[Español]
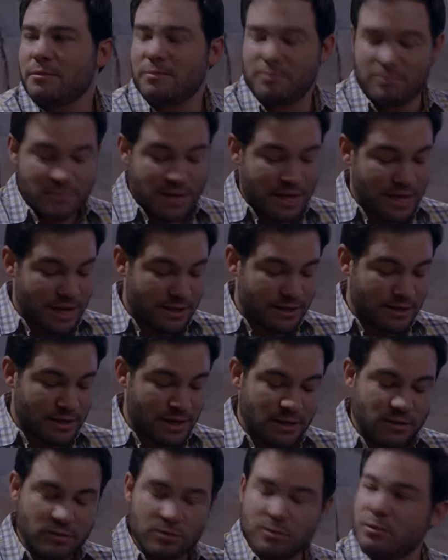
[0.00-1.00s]
Maya se
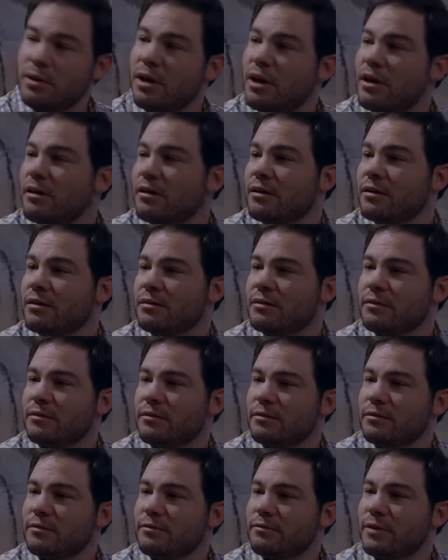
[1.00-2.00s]
hizo una
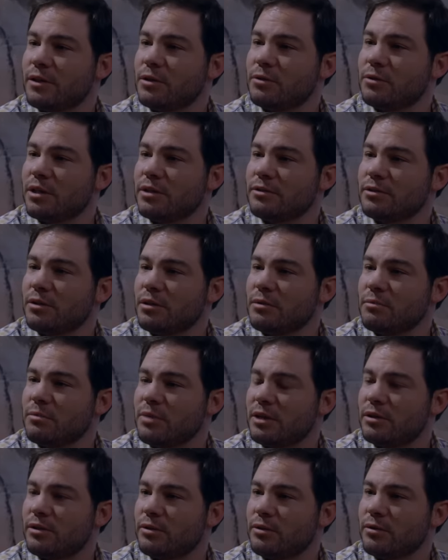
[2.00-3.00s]
fecundación in
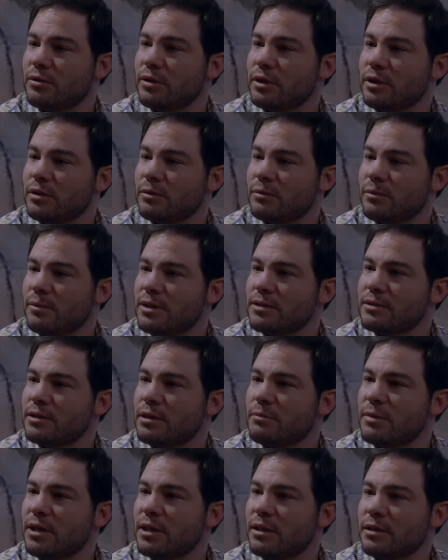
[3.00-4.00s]
vitro y va a ser
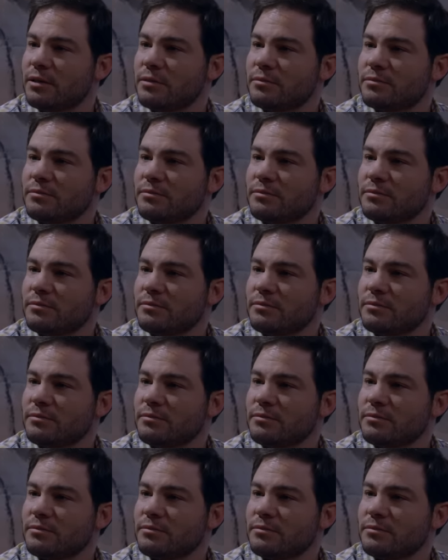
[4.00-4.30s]
madre.